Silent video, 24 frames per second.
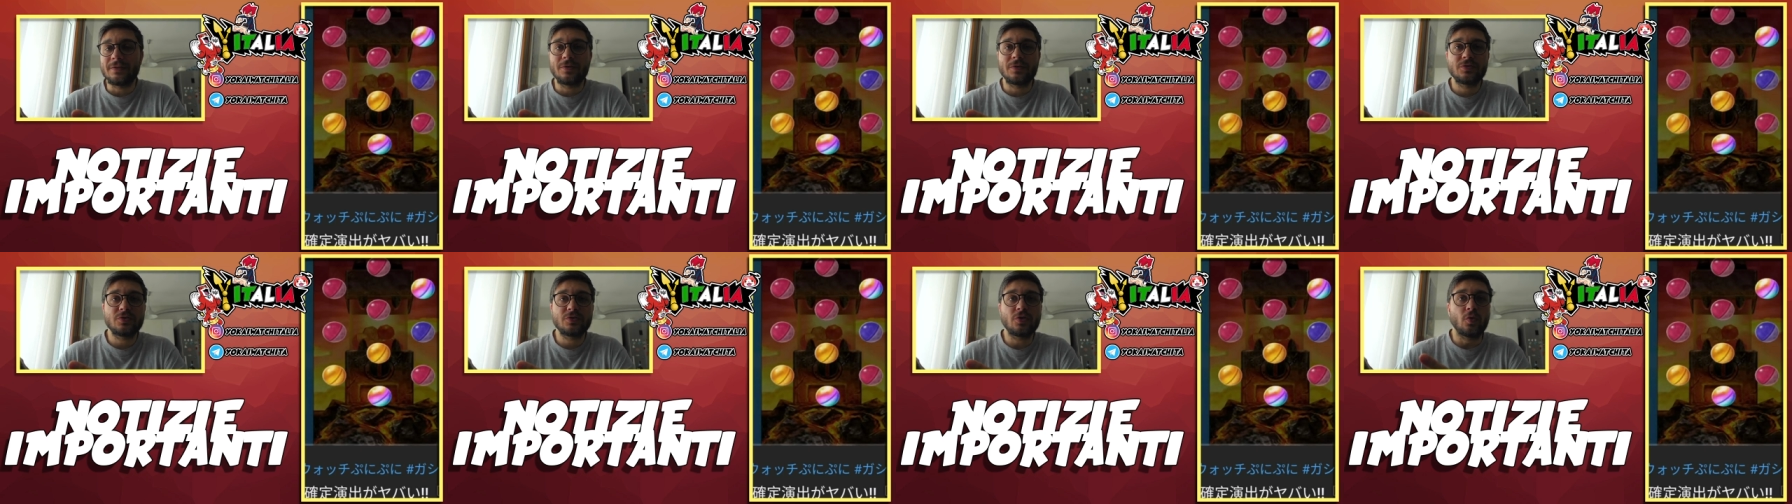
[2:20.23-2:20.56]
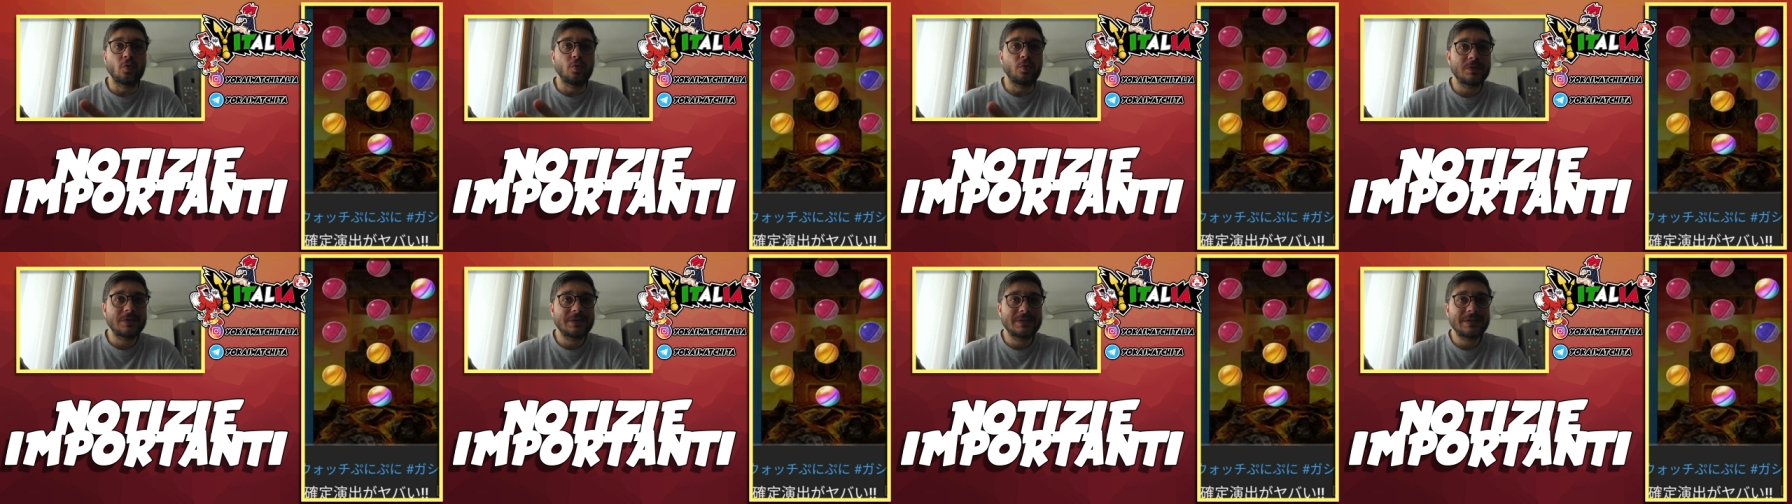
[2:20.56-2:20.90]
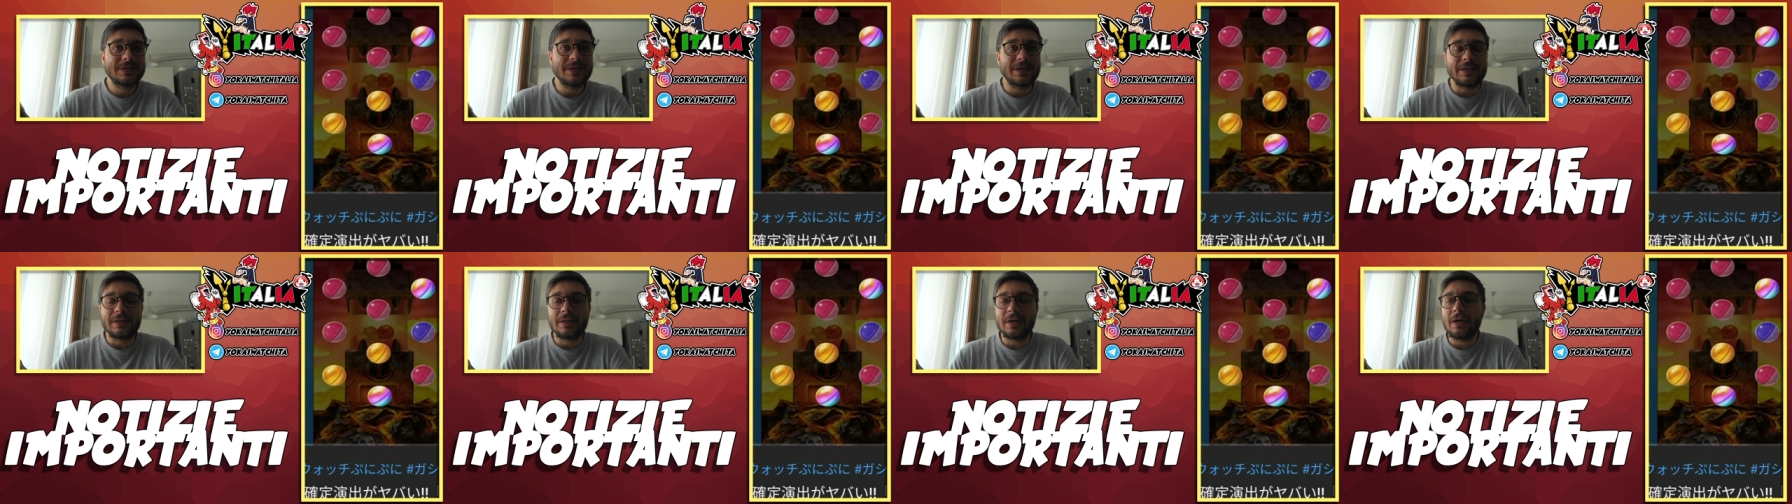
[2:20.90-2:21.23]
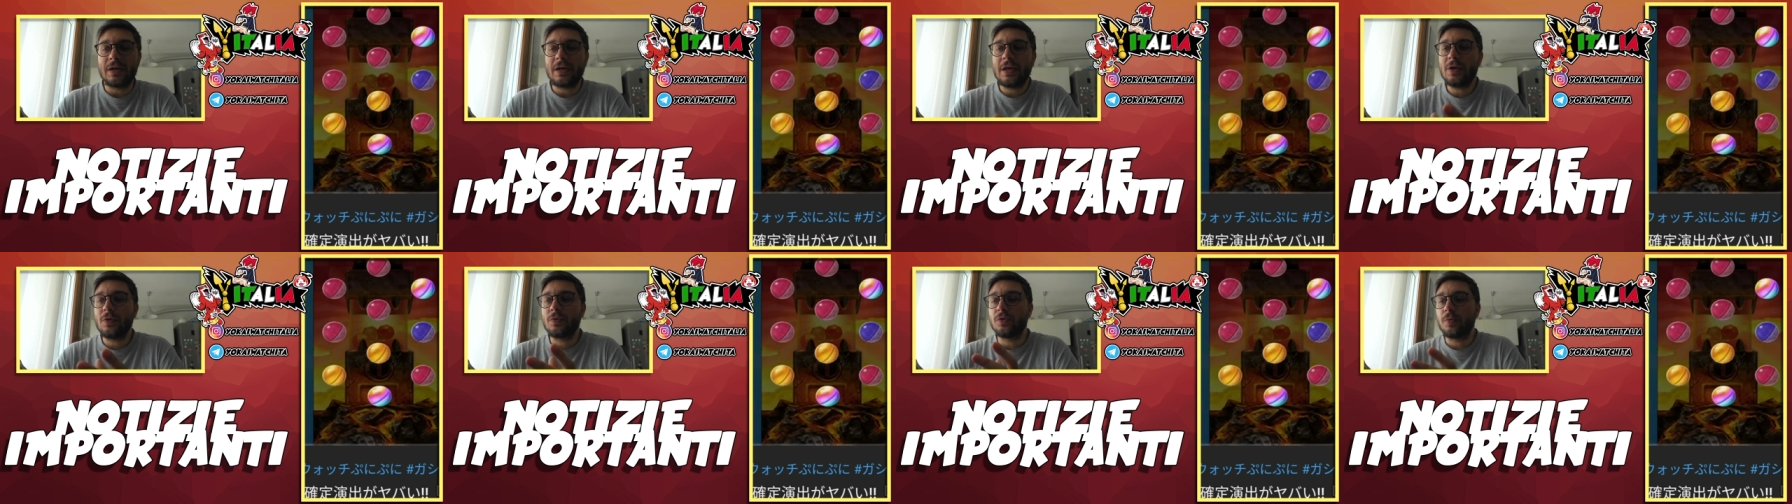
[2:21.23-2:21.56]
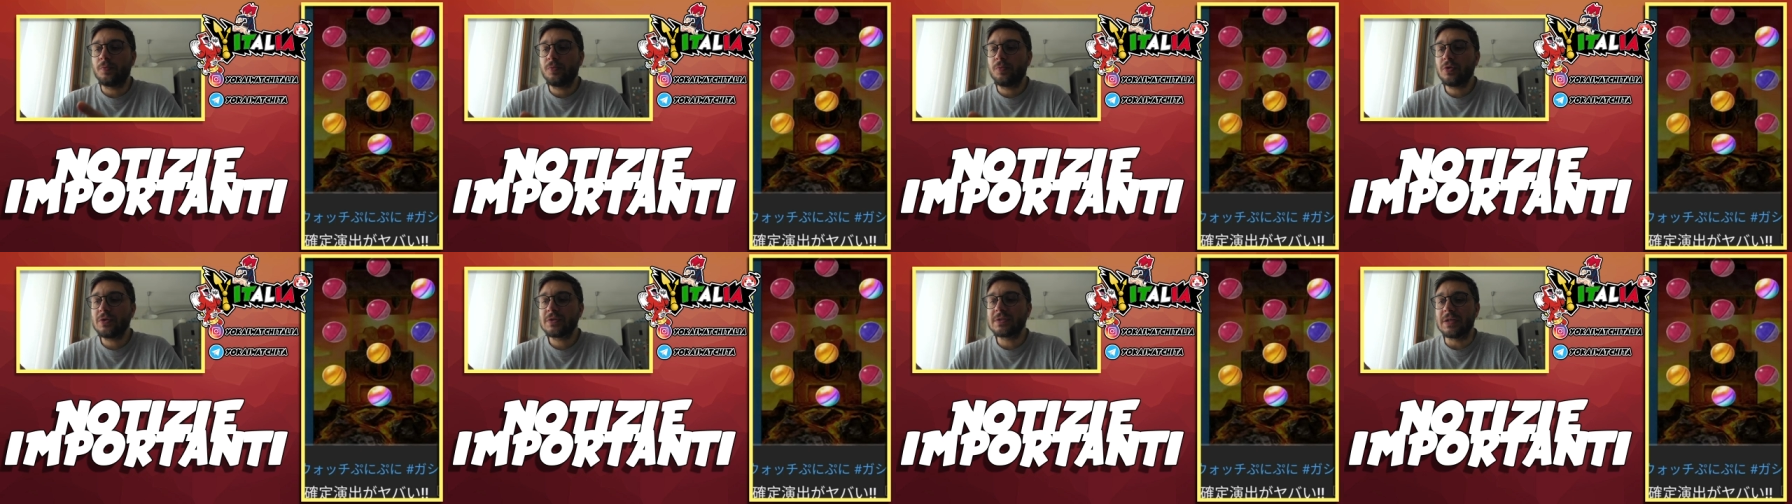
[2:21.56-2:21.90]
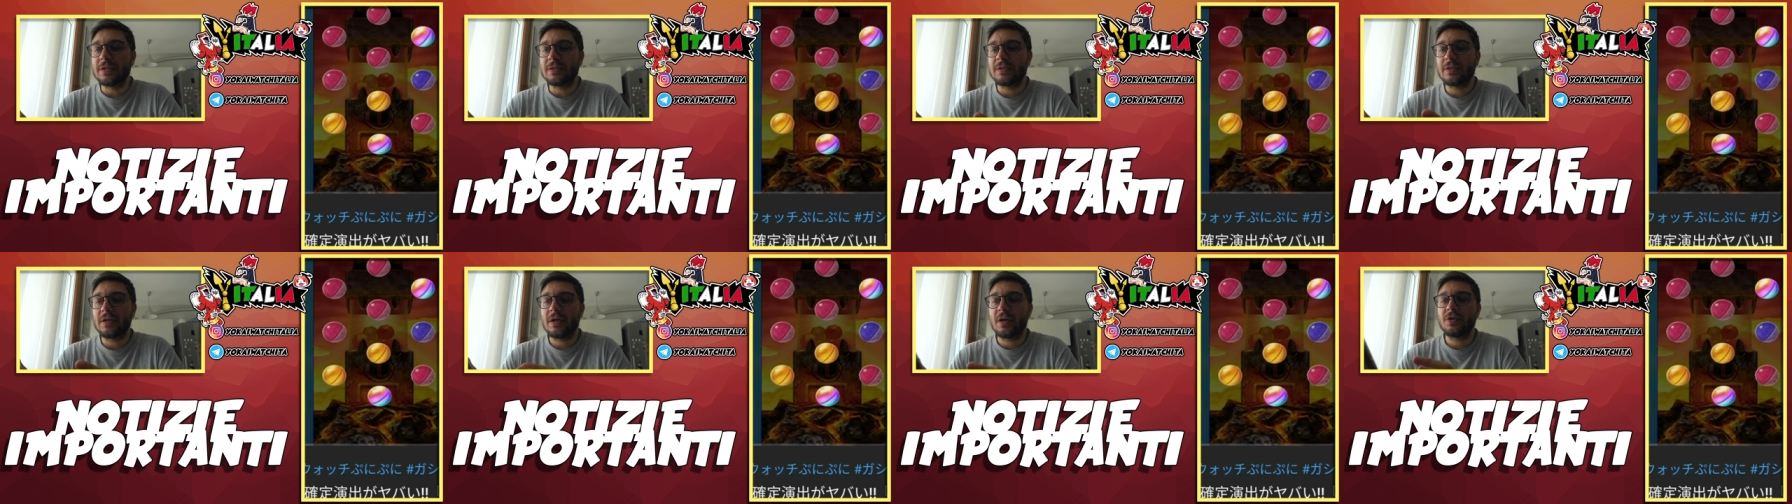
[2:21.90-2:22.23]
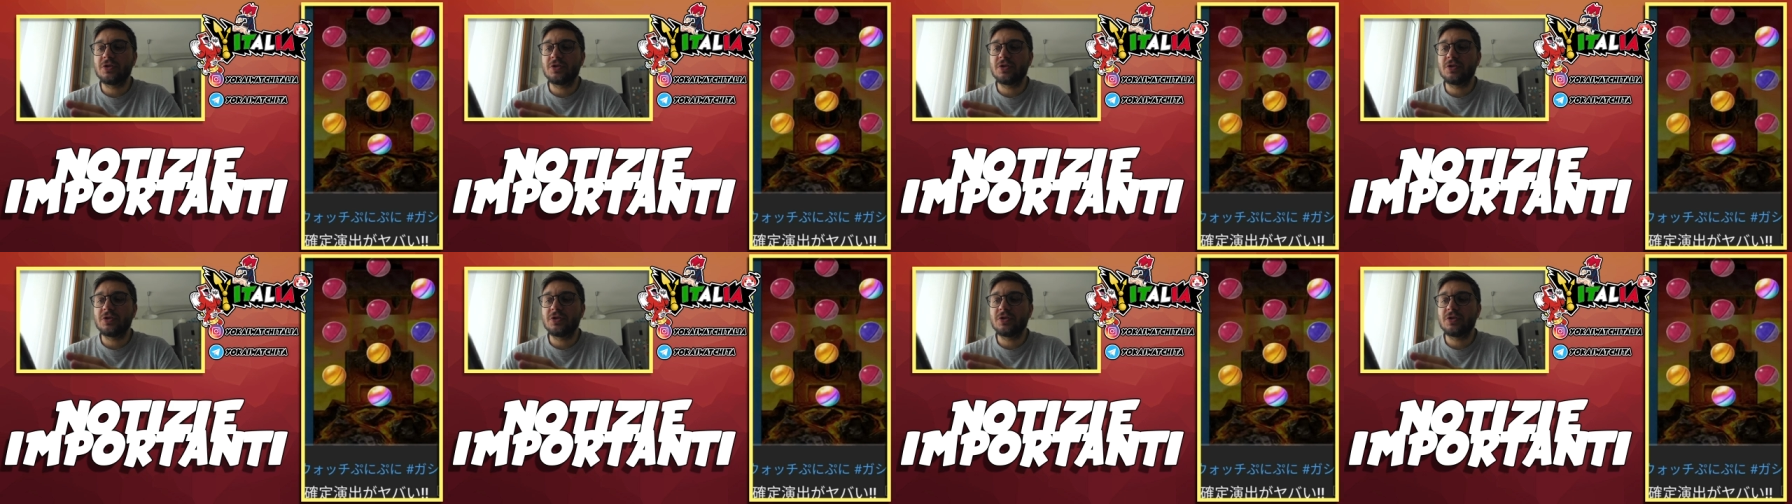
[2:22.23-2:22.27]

non so, uno Z e un doppio Z,